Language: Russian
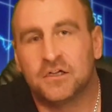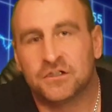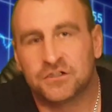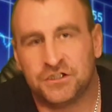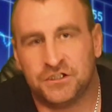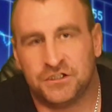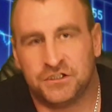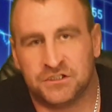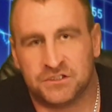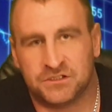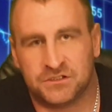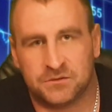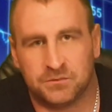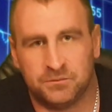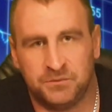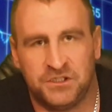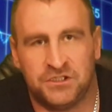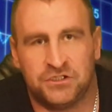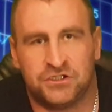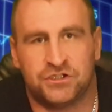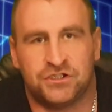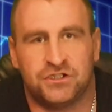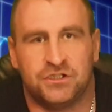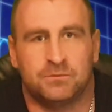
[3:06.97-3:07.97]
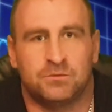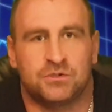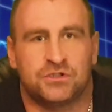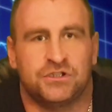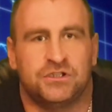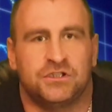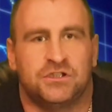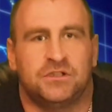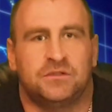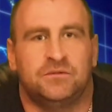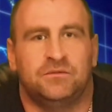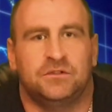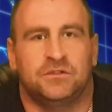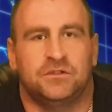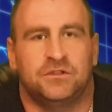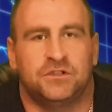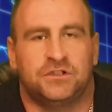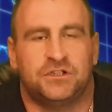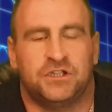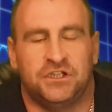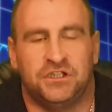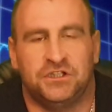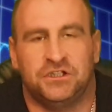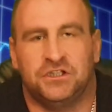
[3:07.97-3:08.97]
Через меньше, чем
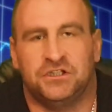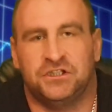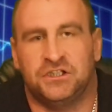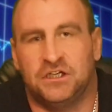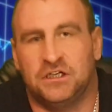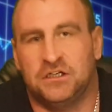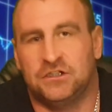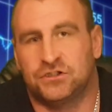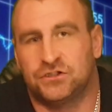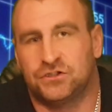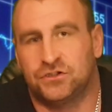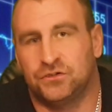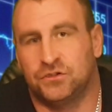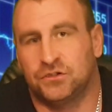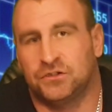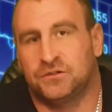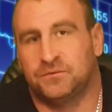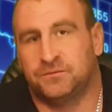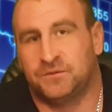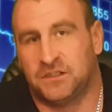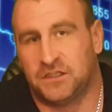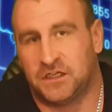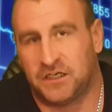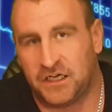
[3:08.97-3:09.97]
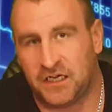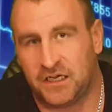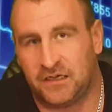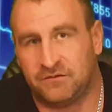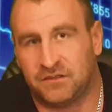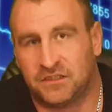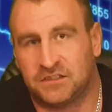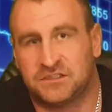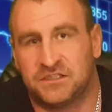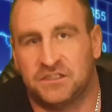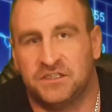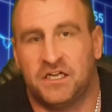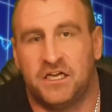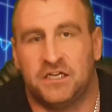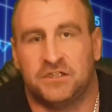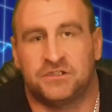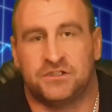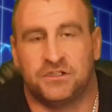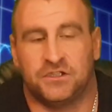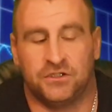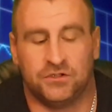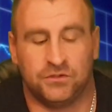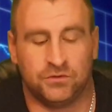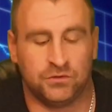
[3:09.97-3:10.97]
уже 3 недели ждет вторая вакцинация.